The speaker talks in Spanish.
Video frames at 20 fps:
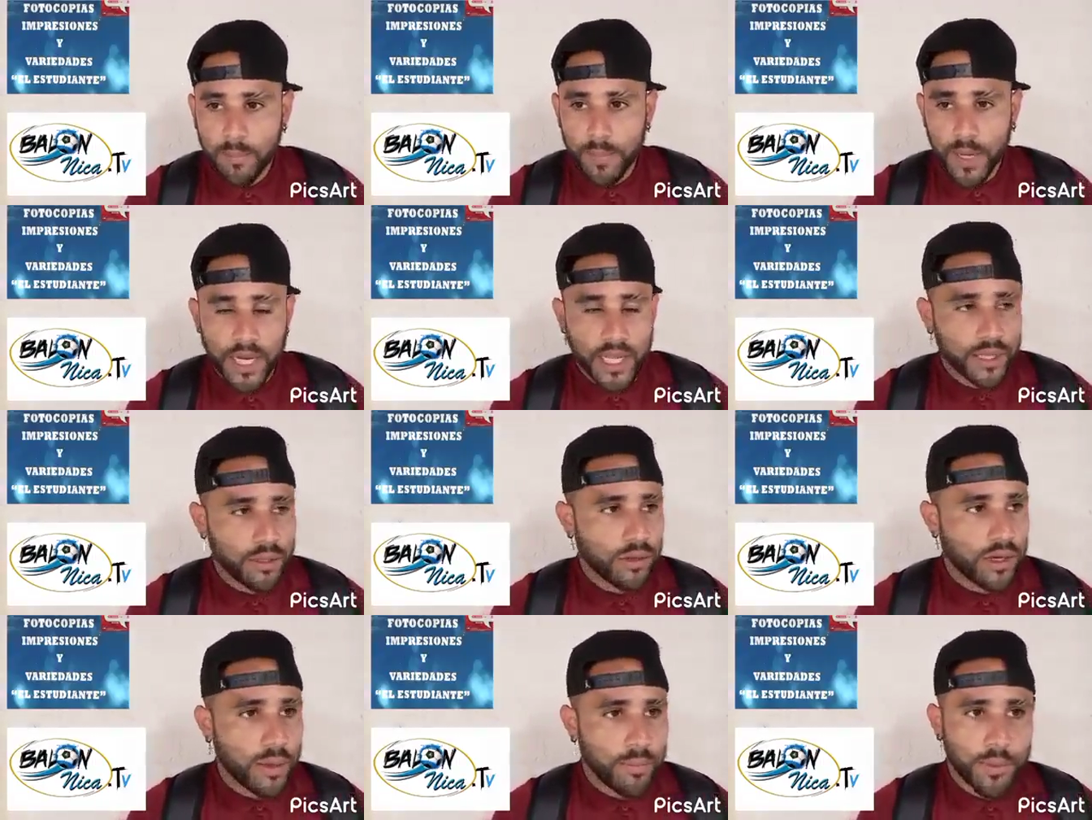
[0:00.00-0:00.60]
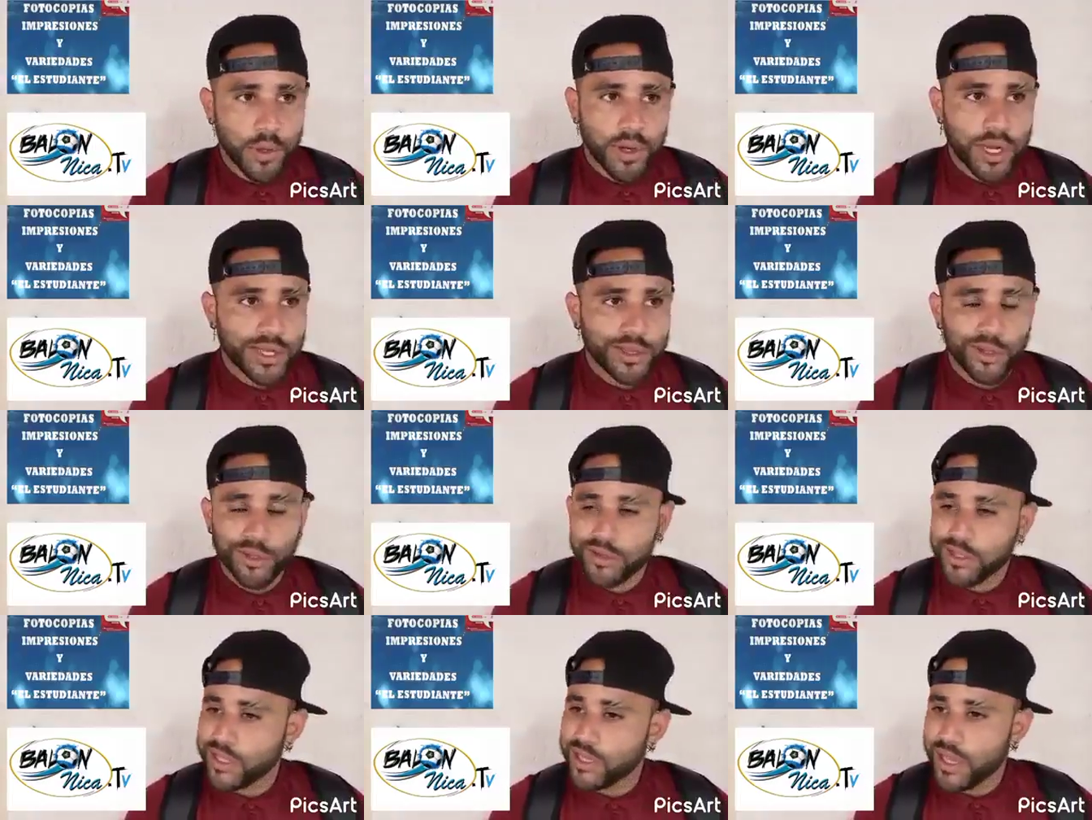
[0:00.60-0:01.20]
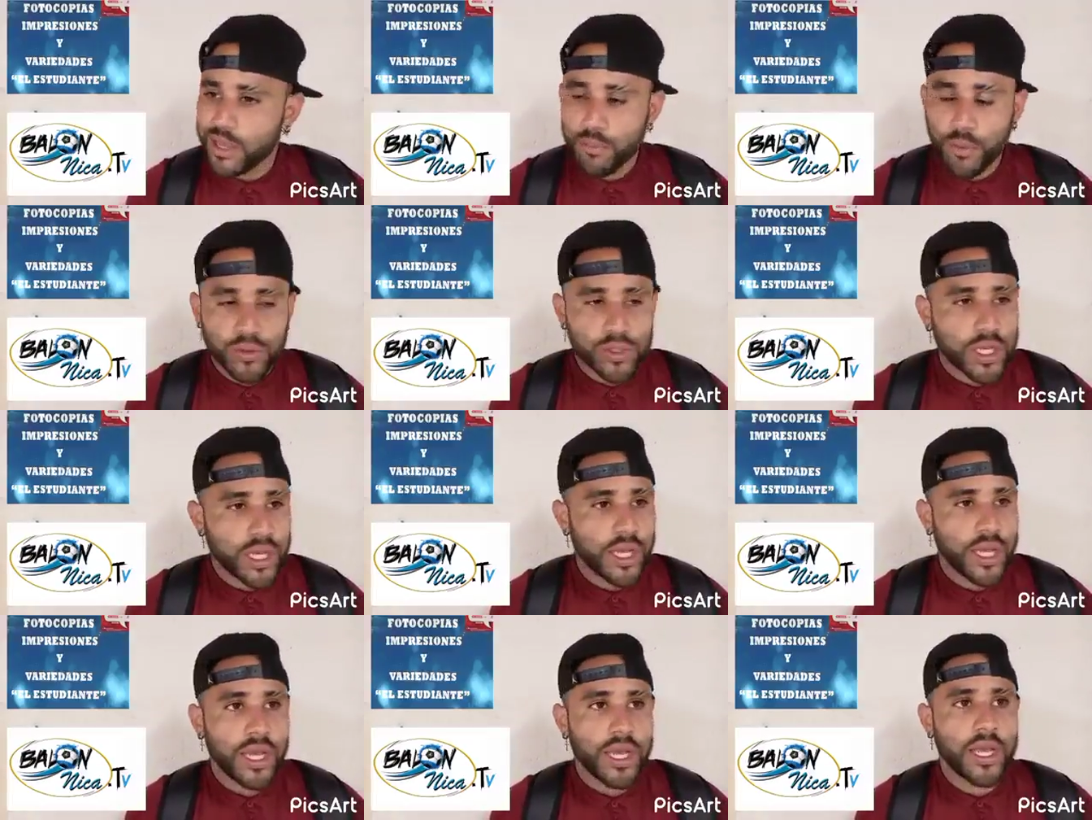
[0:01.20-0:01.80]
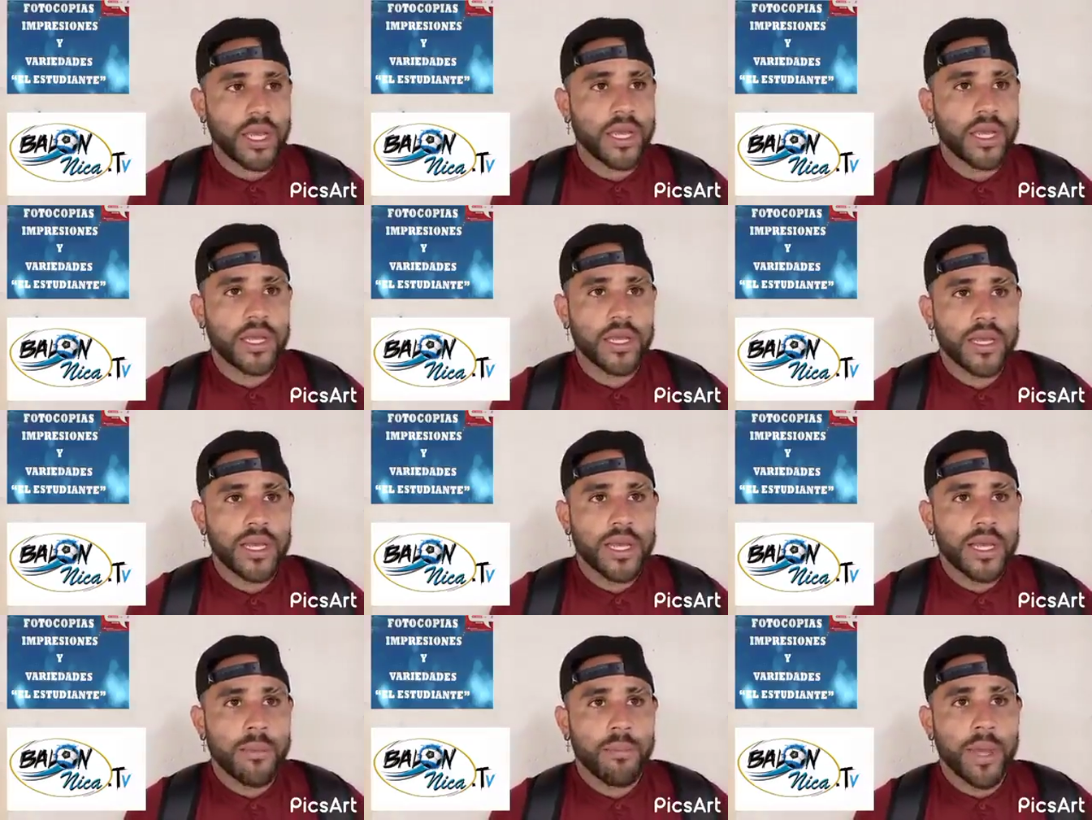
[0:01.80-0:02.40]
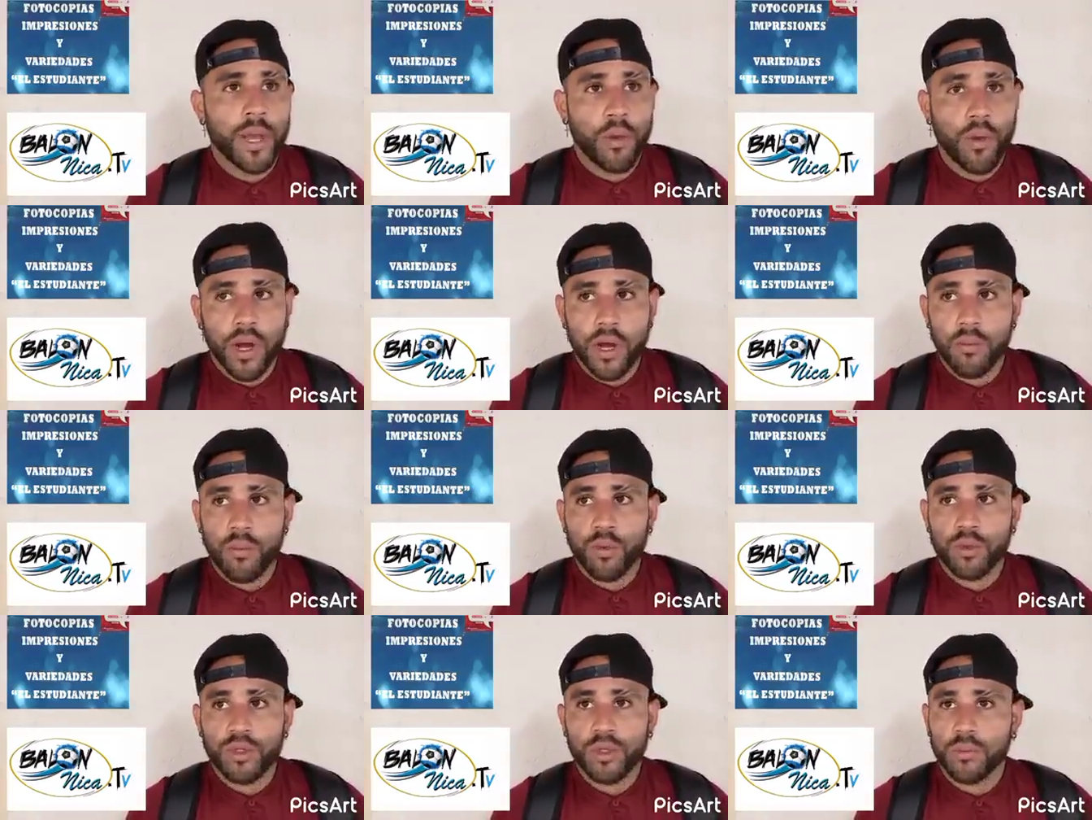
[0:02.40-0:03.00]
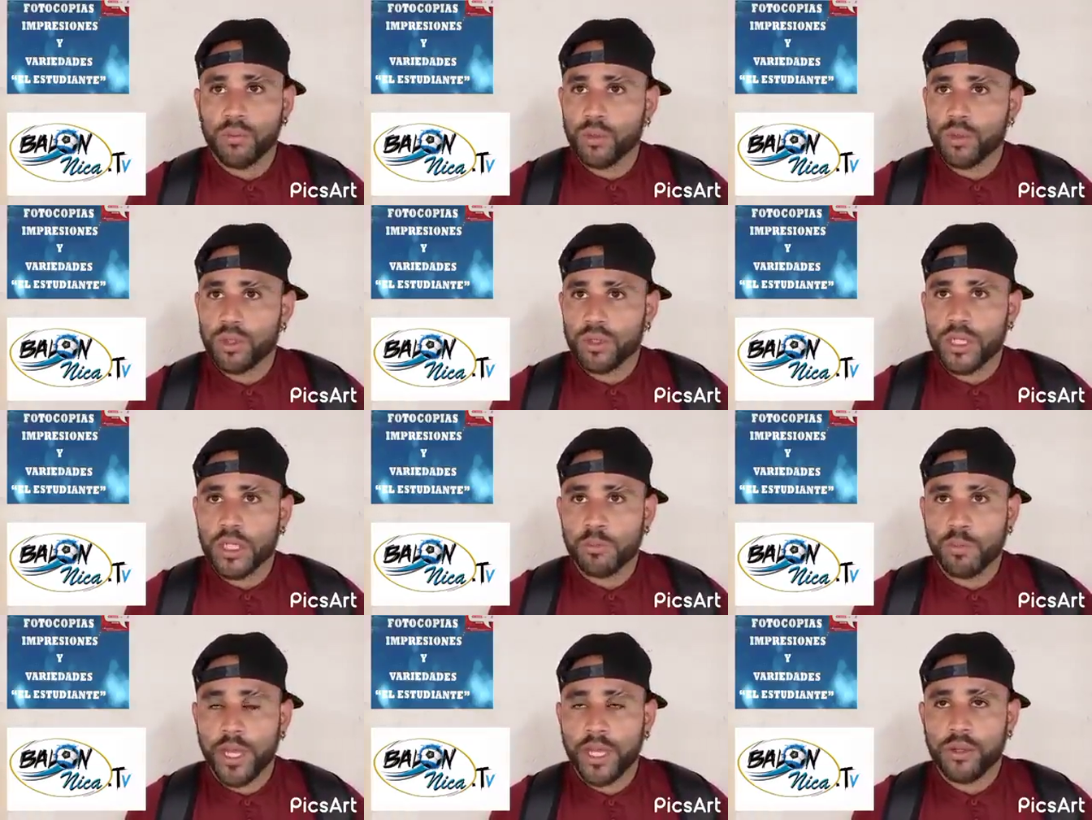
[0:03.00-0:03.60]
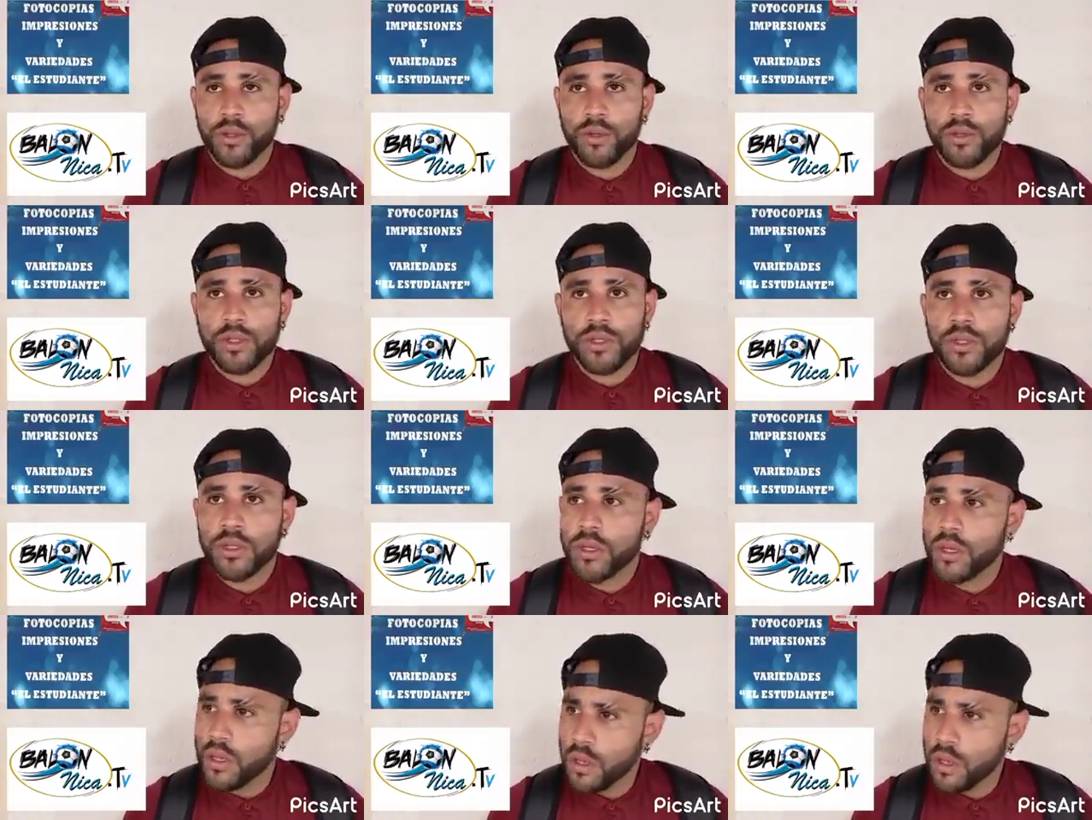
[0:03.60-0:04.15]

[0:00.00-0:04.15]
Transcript: peleando el campeonato, tenemos que mejorar mucho en muchos aspectos,